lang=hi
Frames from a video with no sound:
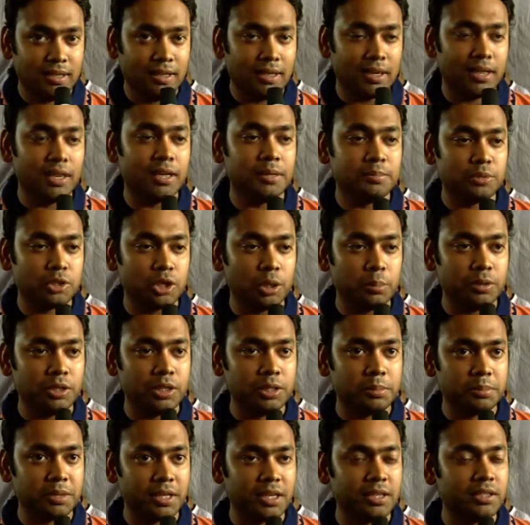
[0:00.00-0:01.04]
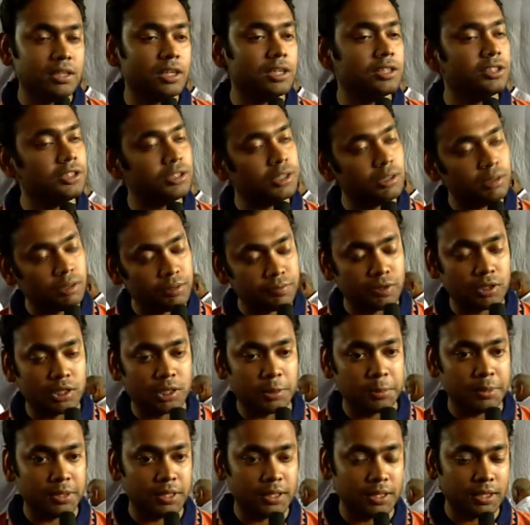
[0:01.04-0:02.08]
आई एम सामिर गेटिंग द ओरिजिन फॉर
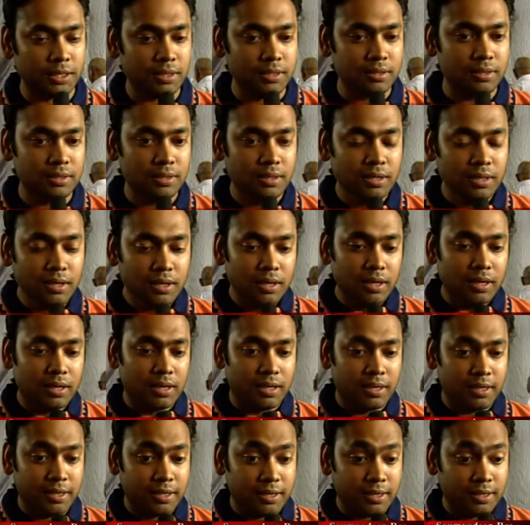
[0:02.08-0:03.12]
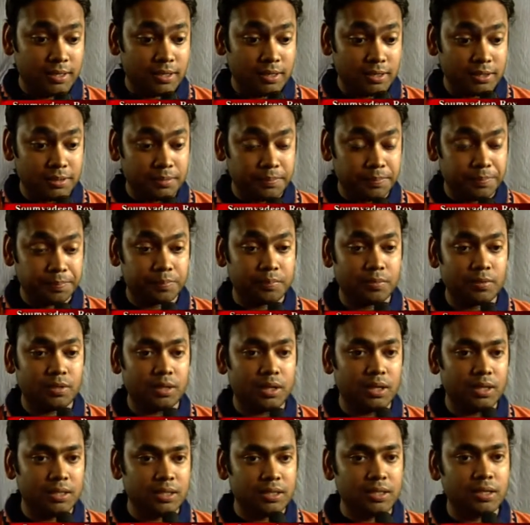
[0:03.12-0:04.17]
टेबल टेनिस एंड आई
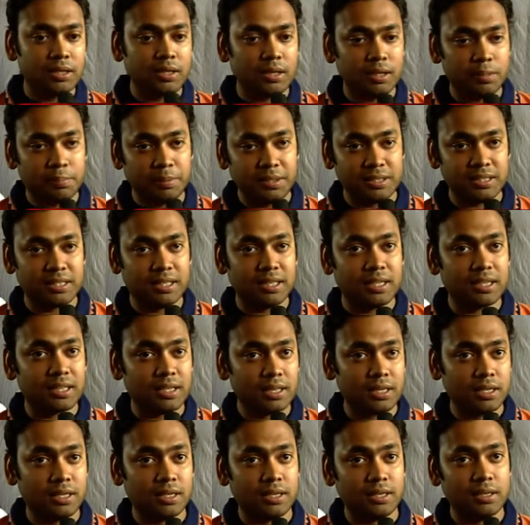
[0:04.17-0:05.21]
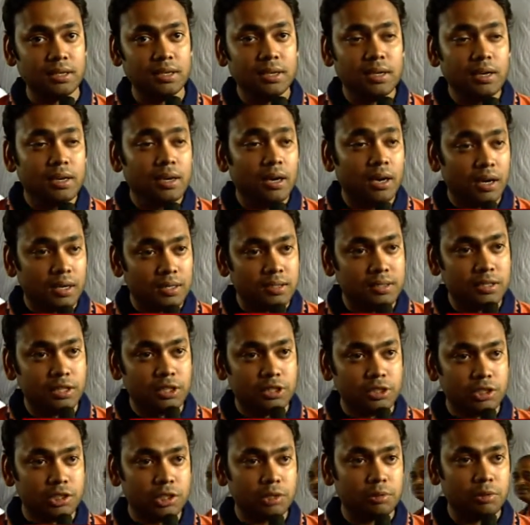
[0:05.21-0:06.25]
थिंक प्रेसिडेंट के हाथ से
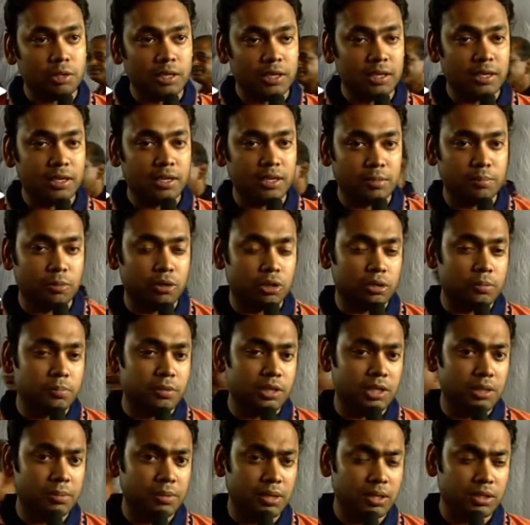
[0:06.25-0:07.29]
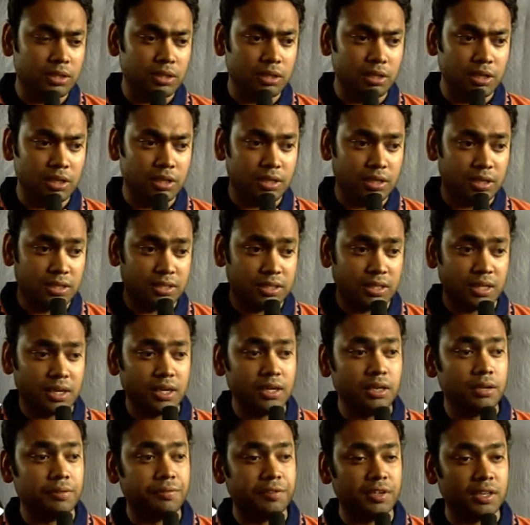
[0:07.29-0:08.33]
अर्जुन अवार्ड लेना एक बहुत बड़ी बात है एंड इट्स अ काइंड
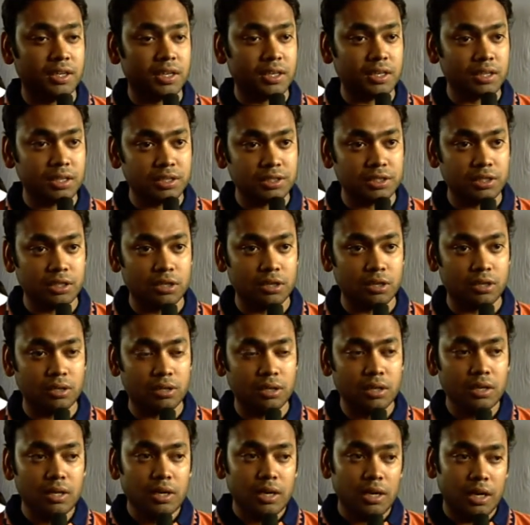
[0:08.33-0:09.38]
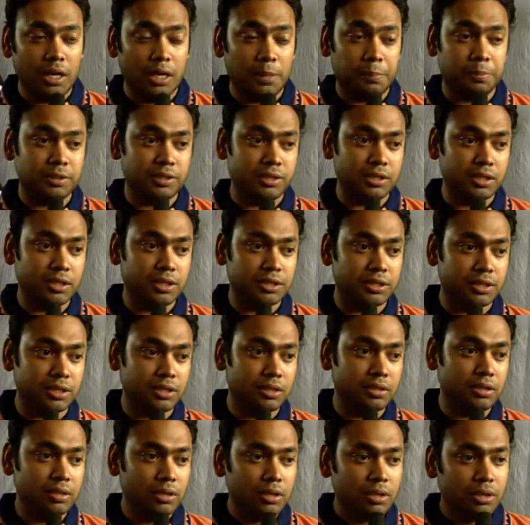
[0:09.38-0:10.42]
ऑफ रिकॉग्निशन और अप्रिसिएशन
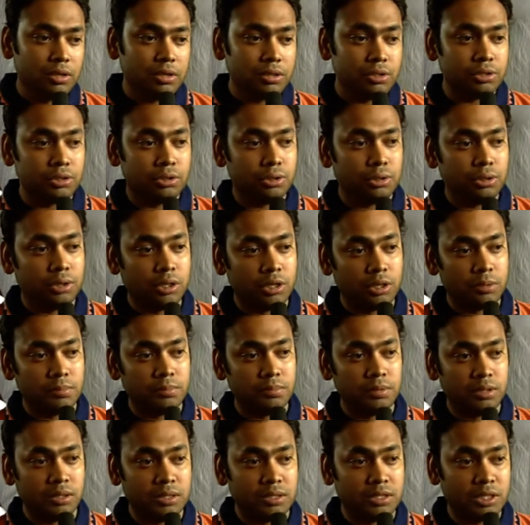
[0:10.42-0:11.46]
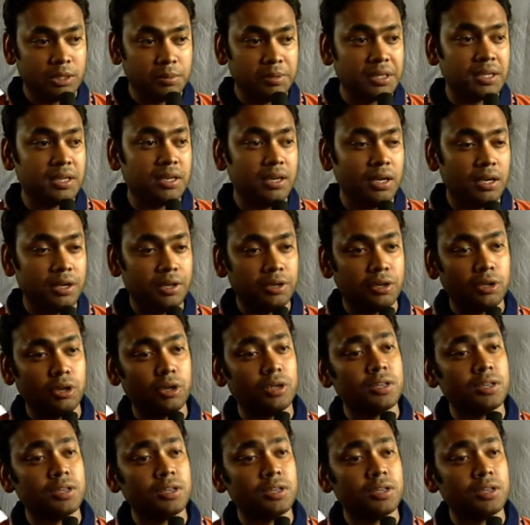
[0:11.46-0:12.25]
जो हम सभी खिलाड़ी को और